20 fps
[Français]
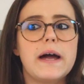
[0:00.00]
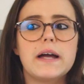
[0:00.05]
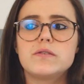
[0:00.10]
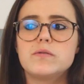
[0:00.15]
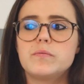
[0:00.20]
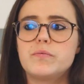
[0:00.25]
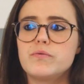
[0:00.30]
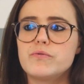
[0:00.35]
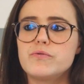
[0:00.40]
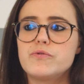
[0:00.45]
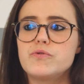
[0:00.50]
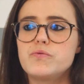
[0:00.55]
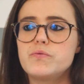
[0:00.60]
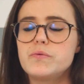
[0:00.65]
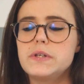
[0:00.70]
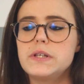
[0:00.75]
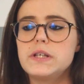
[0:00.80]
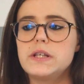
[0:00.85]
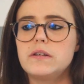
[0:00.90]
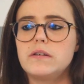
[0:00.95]
par exemple on le
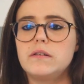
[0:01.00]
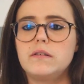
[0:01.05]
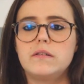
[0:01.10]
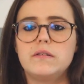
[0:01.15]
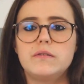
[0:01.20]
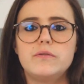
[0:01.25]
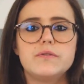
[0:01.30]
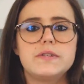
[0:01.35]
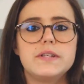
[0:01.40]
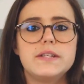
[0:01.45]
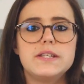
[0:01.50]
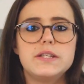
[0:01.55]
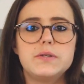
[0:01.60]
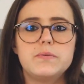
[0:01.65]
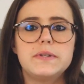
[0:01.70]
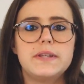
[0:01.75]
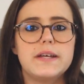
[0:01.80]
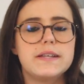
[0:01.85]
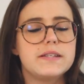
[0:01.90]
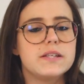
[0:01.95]
suit euh, de ses
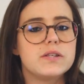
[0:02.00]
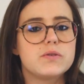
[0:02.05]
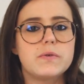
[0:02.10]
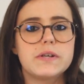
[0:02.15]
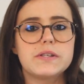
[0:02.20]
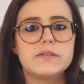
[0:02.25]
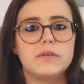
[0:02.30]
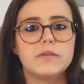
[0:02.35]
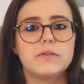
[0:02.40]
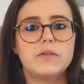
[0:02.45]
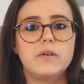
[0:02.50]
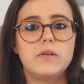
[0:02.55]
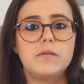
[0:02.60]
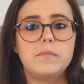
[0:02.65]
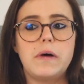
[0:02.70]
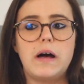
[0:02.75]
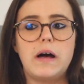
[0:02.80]
18 à ses 60 ans,